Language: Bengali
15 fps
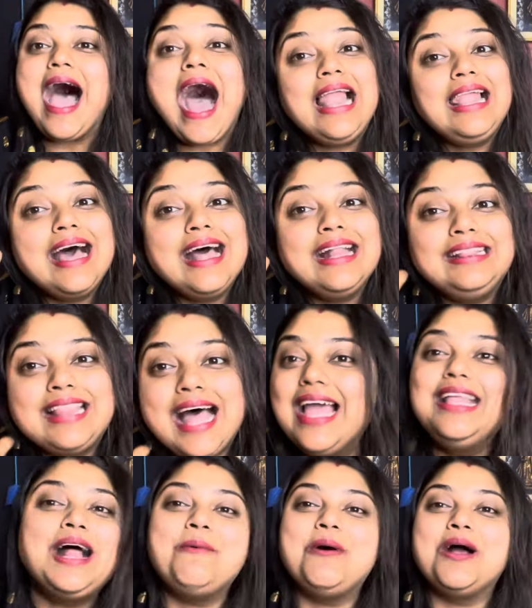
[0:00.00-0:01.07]
আলাদাই
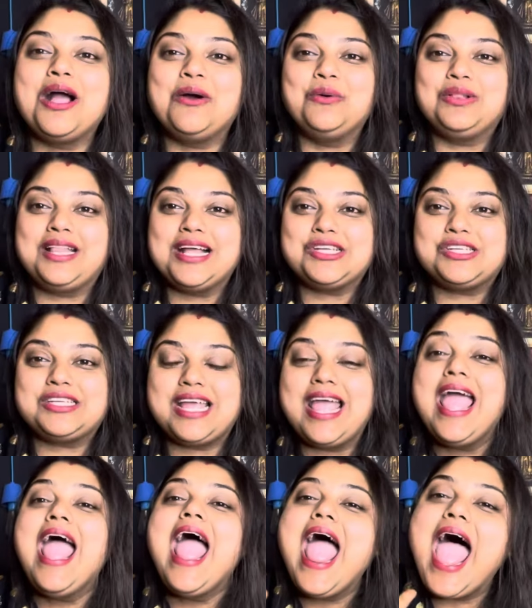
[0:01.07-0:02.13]
ধামাকা করতে আসছে
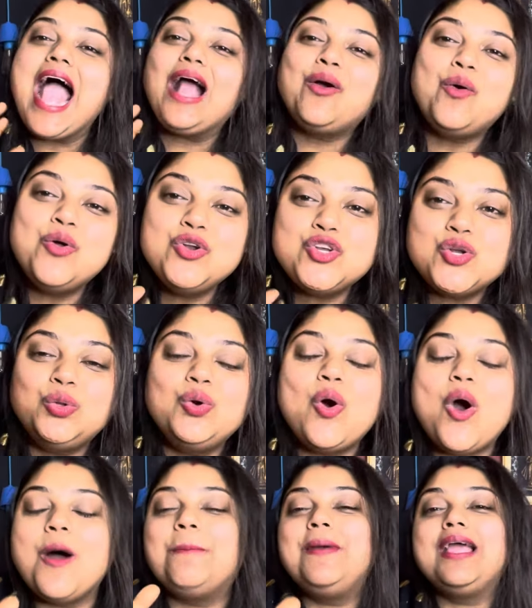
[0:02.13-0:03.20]
এখন শুধু
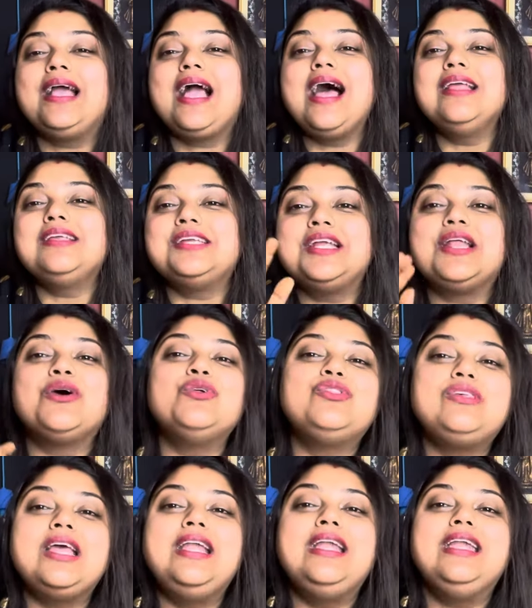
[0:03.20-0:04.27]
অপেক্ষা সেটা
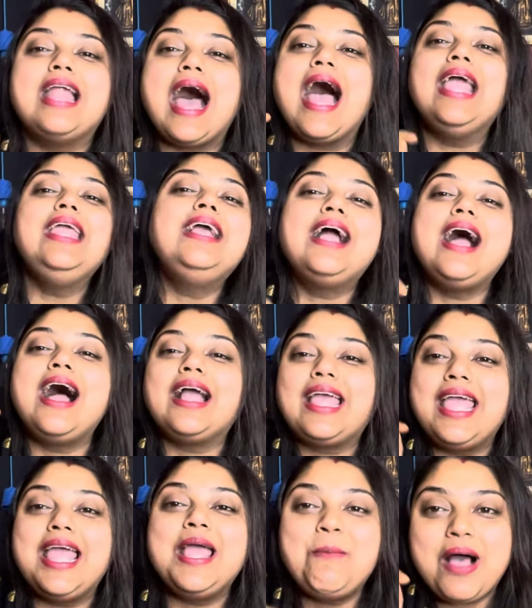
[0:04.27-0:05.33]
হচ্ছে নায়িকা
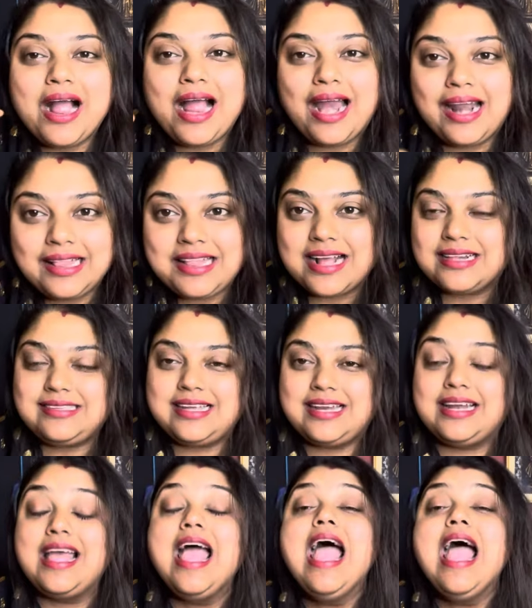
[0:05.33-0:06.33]
কে বা কারা থাকছেন